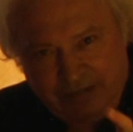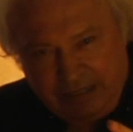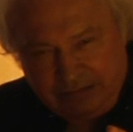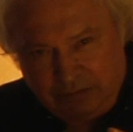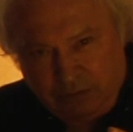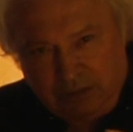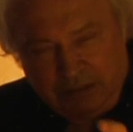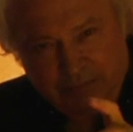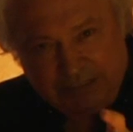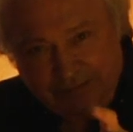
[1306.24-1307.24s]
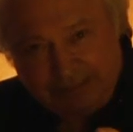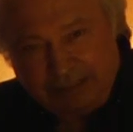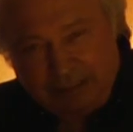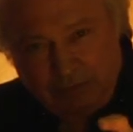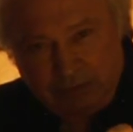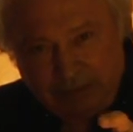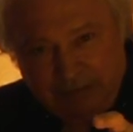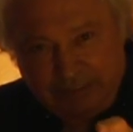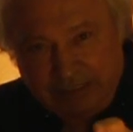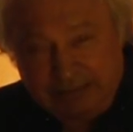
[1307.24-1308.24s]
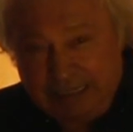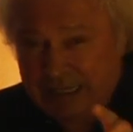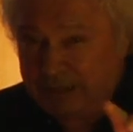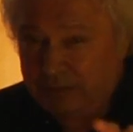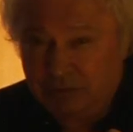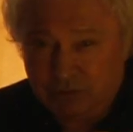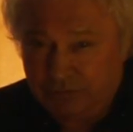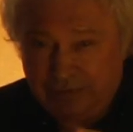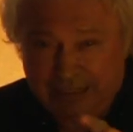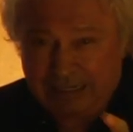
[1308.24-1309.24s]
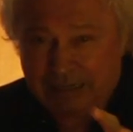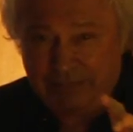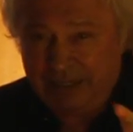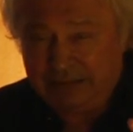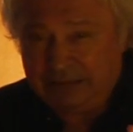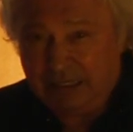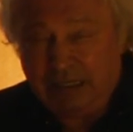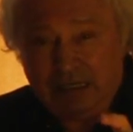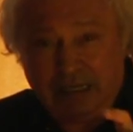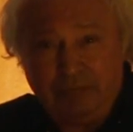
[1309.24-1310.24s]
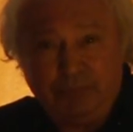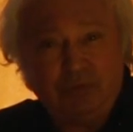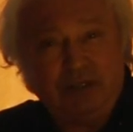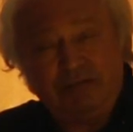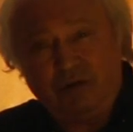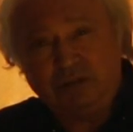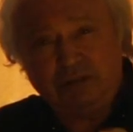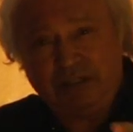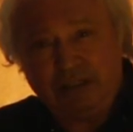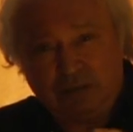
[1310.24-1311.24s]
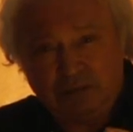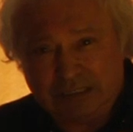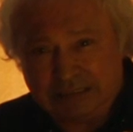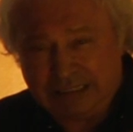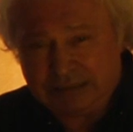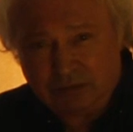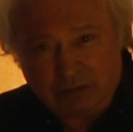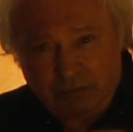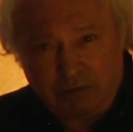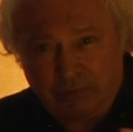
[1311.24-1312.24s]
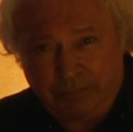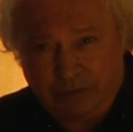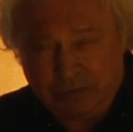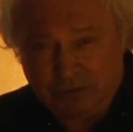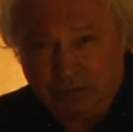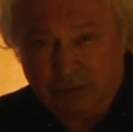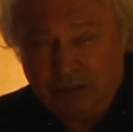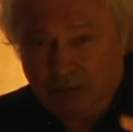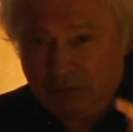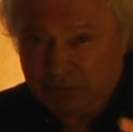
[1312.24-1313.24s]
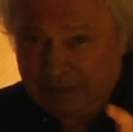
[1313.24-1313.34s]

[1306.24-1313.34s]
vento, ma deve essere quello della verità e quello soffia raramente e il più delle volte viene contrastato da quello opposto, quello